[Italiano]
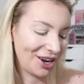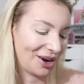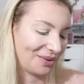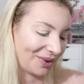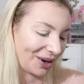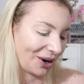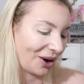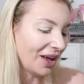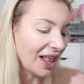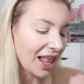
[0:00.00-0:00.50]
no,
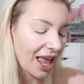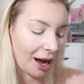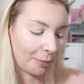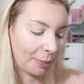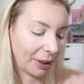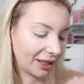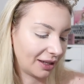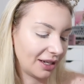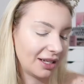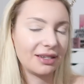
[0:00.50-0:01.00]
però, a
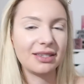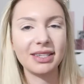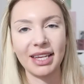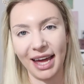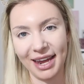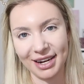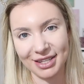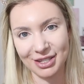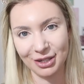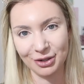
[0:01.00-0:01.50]
parte gli
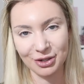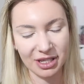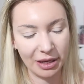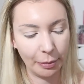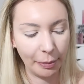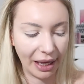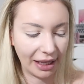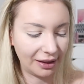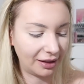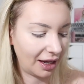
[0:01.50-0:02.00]
scherzi, lo
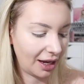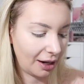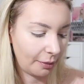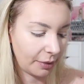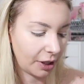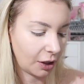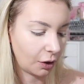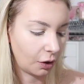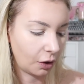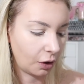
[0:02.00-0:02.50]
sapete, il
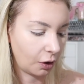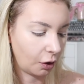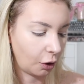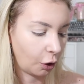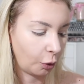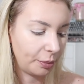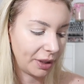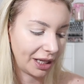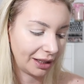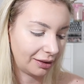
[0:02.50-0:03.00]
mio
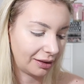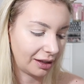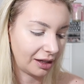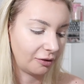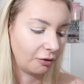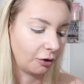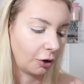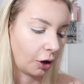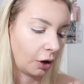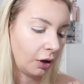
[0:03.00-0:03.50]

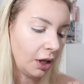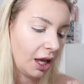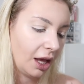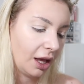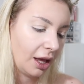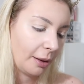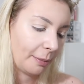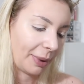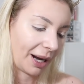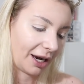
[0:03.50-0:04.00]
obiettivo,
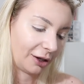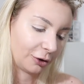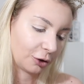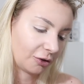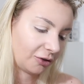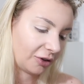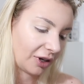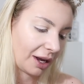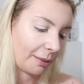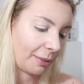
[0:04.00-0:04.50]
parlando
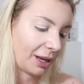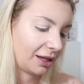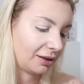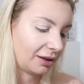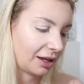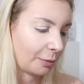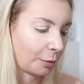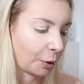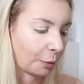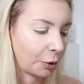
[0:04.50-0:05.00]

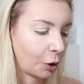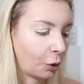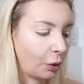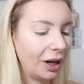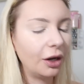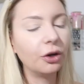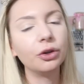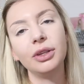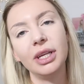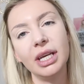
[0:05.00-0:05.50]
seriamente, è proprio
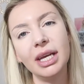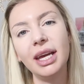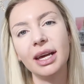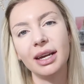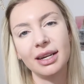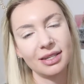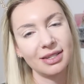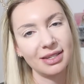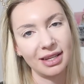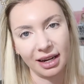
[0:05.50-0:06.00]
quello di
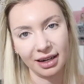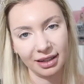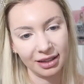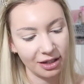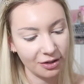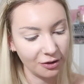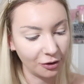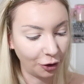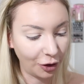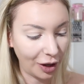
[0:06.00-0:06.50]
restare
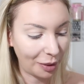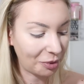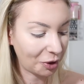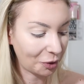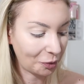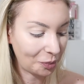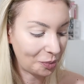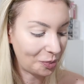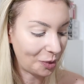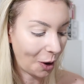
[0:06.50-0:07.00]
da sola per
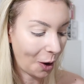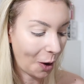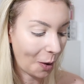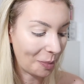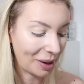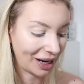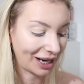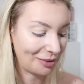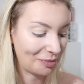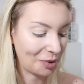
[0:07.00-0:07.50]
un po',
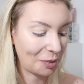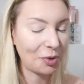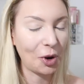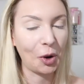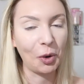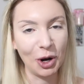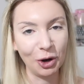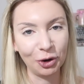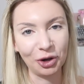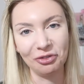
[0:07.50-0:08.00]
perché proprio è
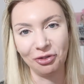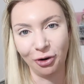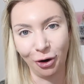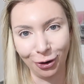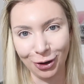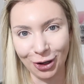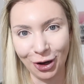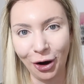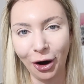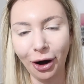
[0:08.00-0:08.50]
quello che
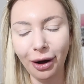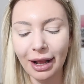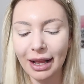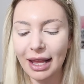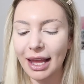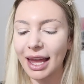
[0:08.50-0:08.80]
voglio,